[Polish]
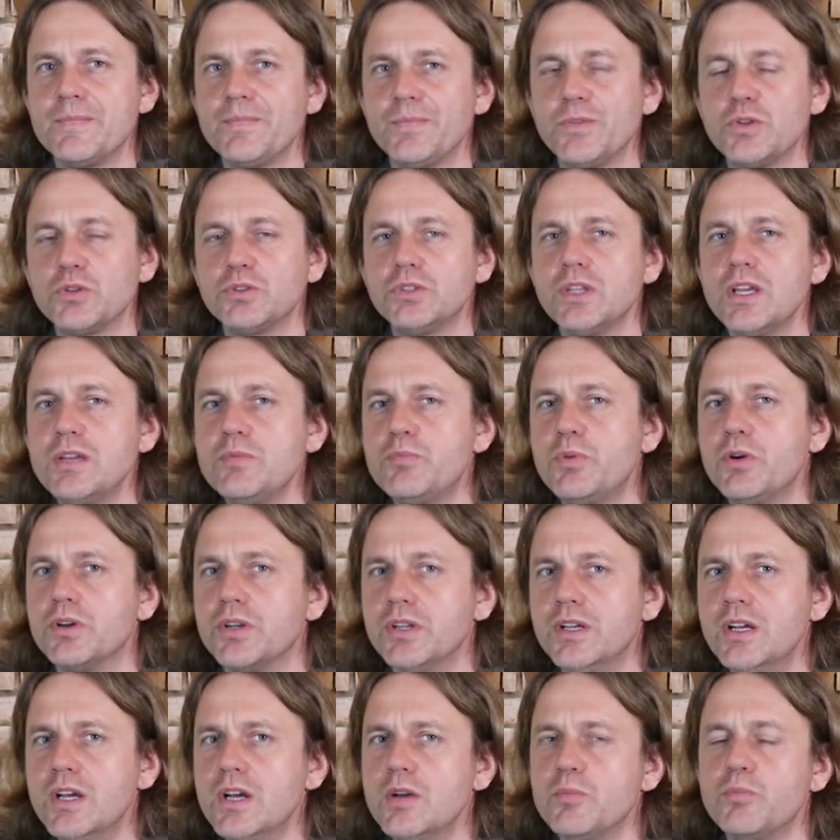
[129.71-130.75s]
Do tej
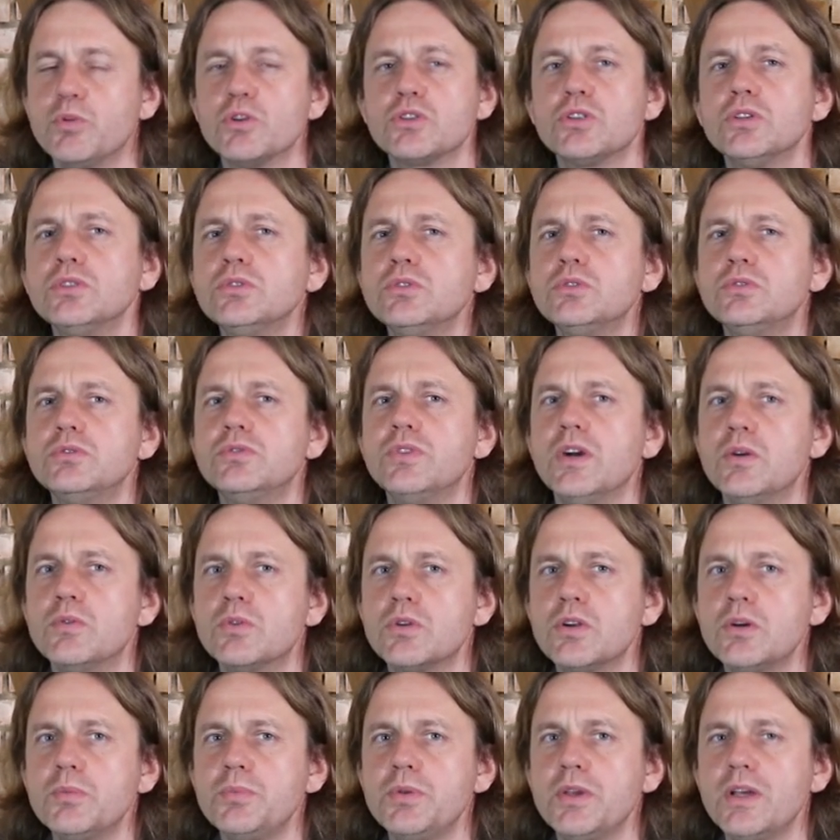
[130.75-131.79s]
pory porządku w
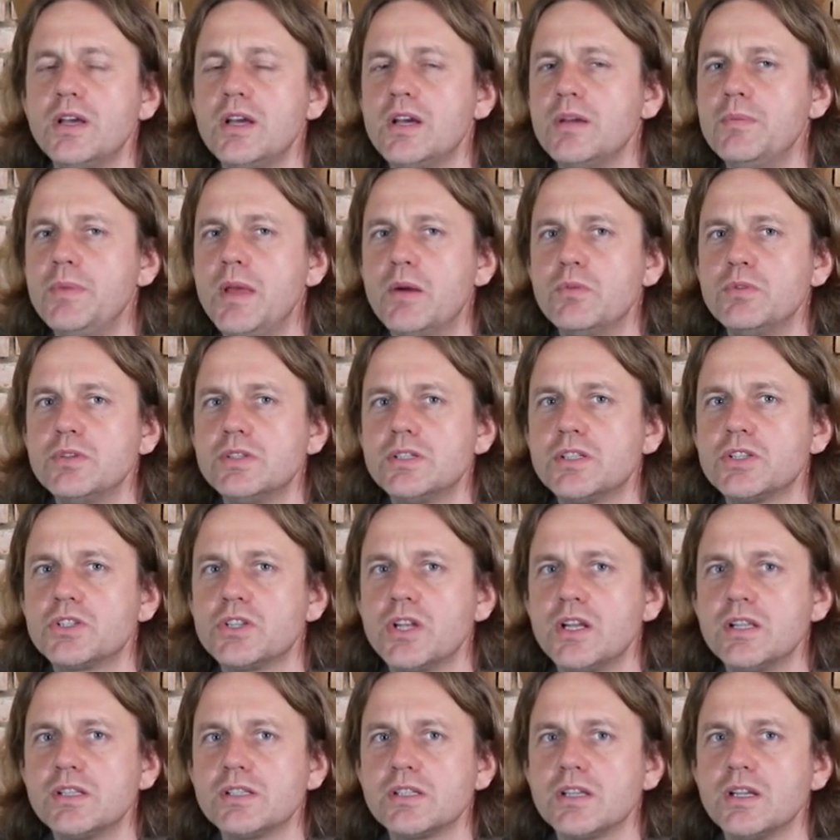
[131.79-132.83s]
Europie miały
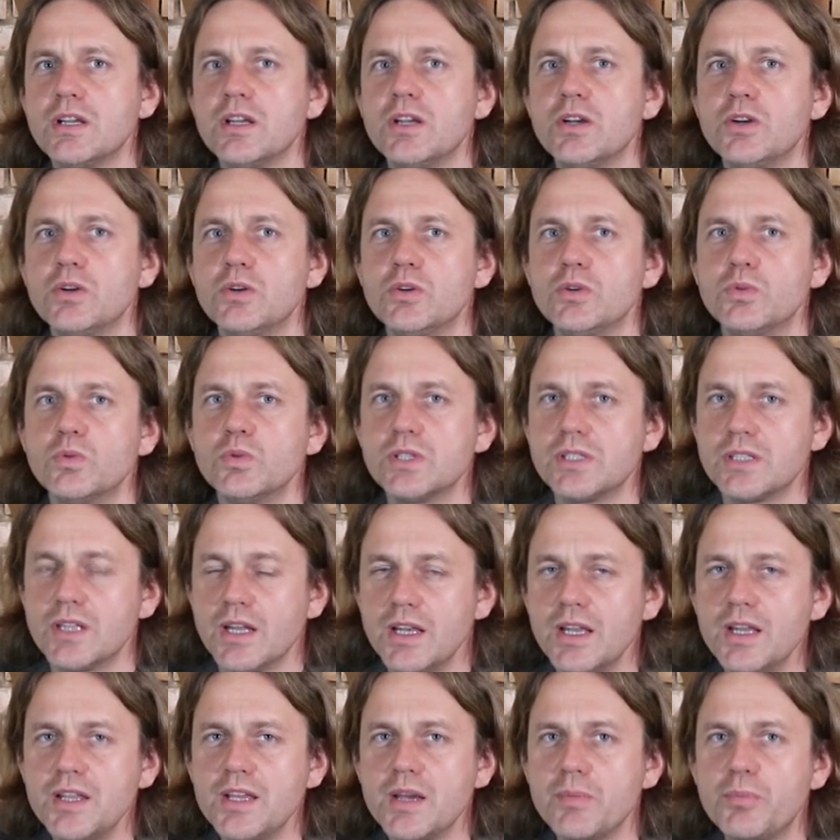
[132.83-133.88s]
strzec
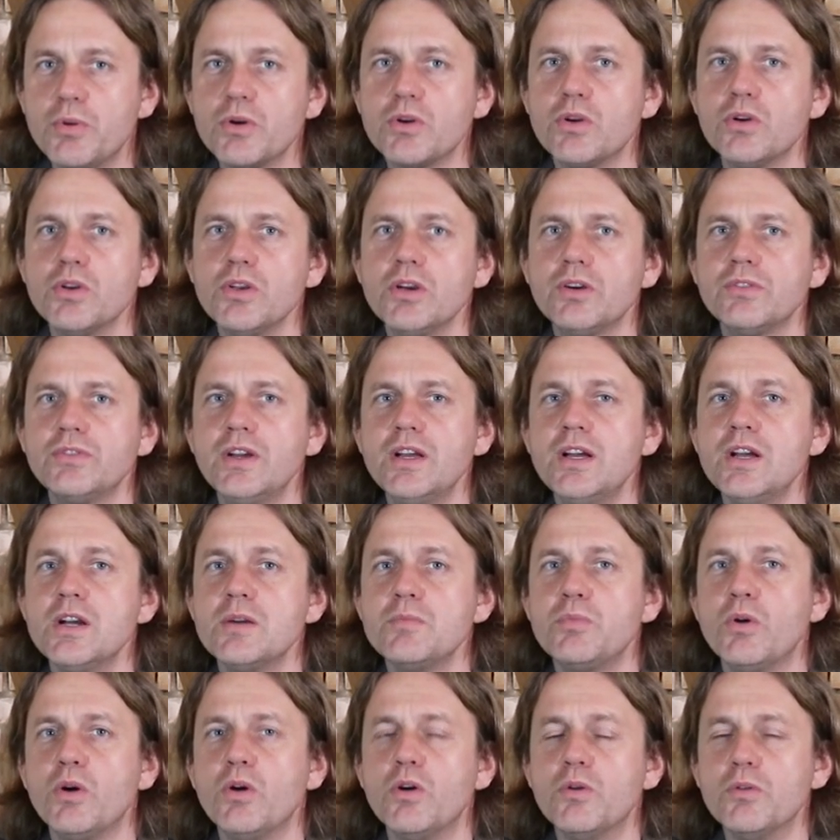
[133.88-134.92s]
ustalenia pokojowe
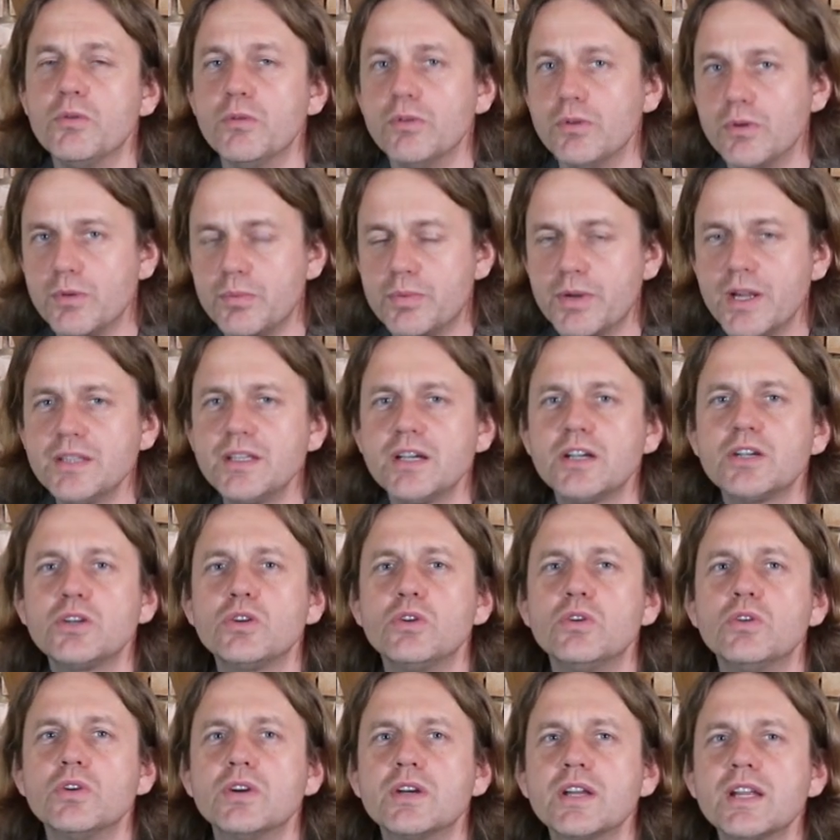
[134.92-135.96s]
po obradach
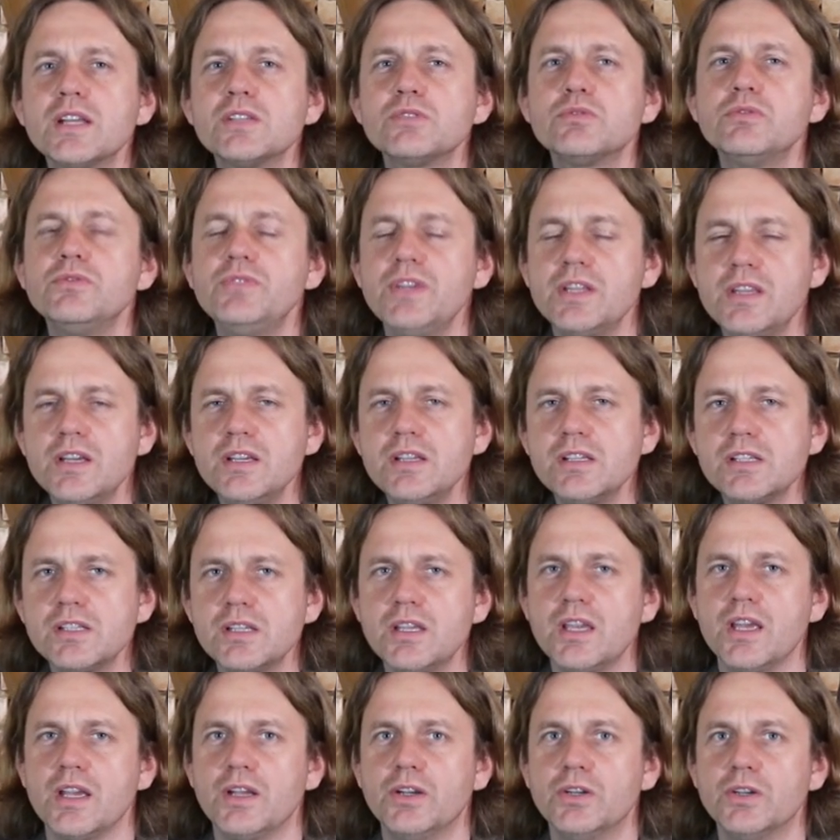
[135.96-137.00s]
Kongresu
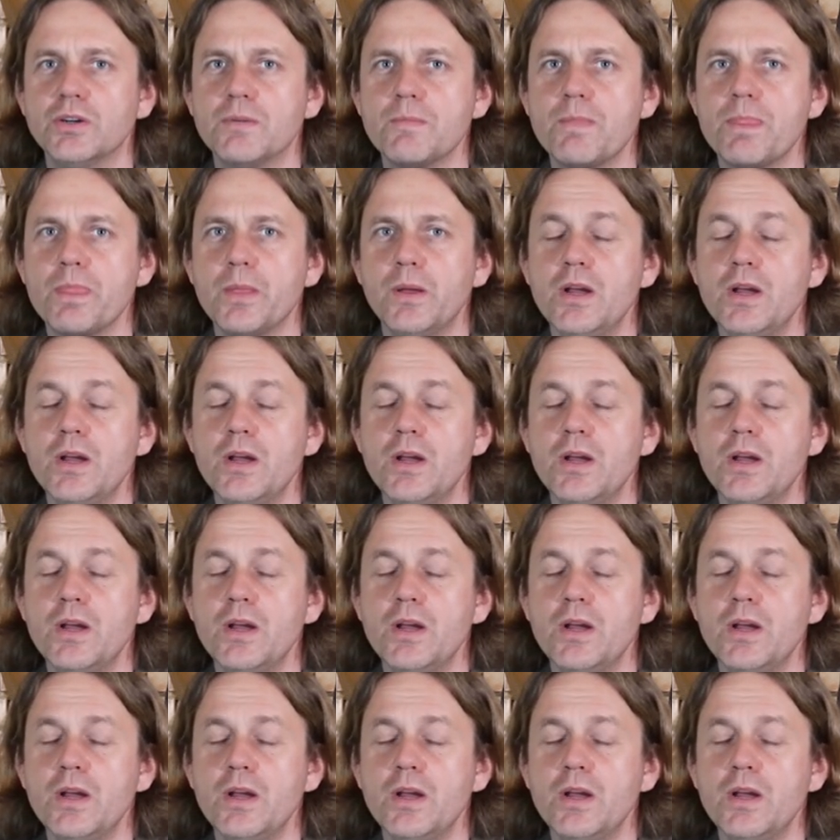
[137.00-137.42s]
Wiedeńskiego.